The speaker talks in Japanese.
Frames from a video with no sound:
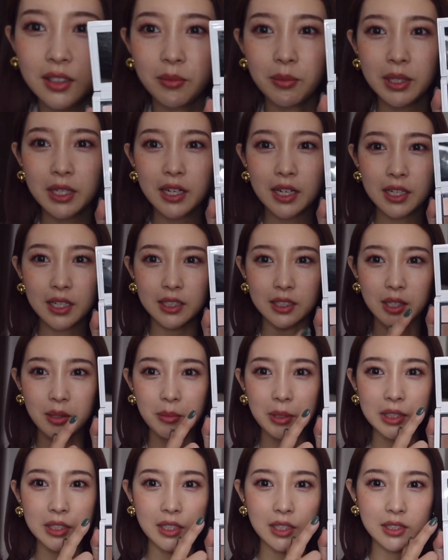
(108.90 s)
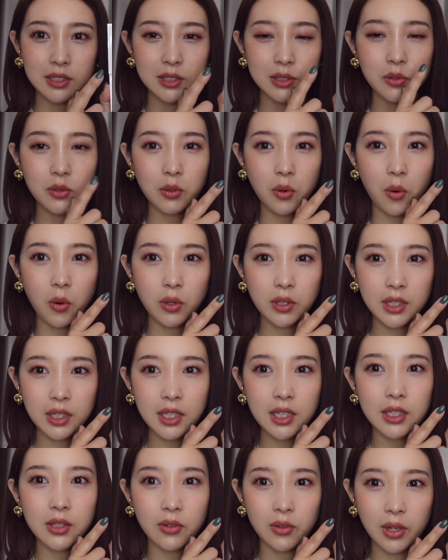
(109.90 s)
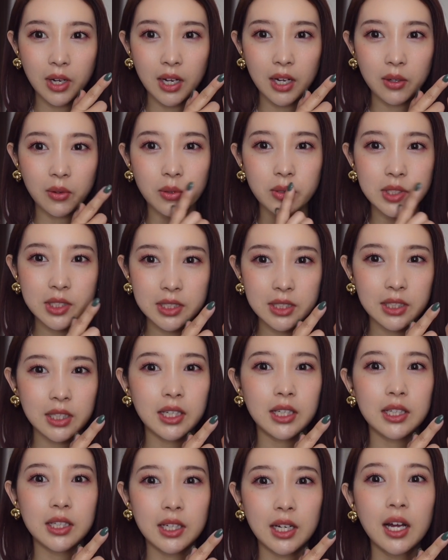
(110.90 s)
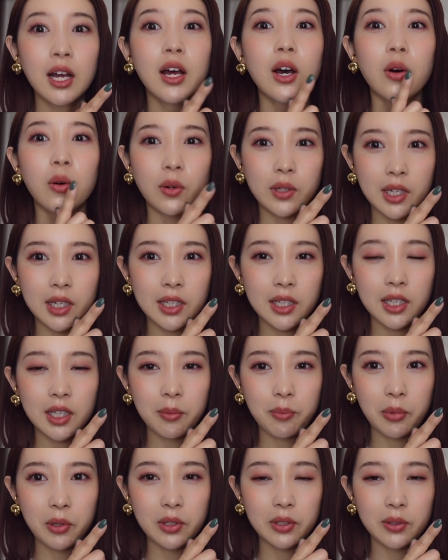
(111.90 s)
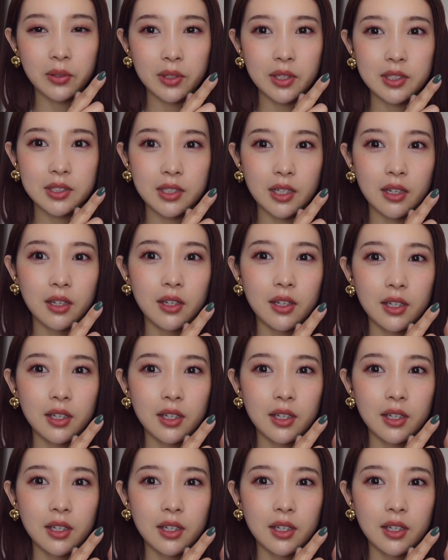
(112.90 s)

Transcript: ミラーがねまたねすごく大きいのが個人的なお気に入りポイントでした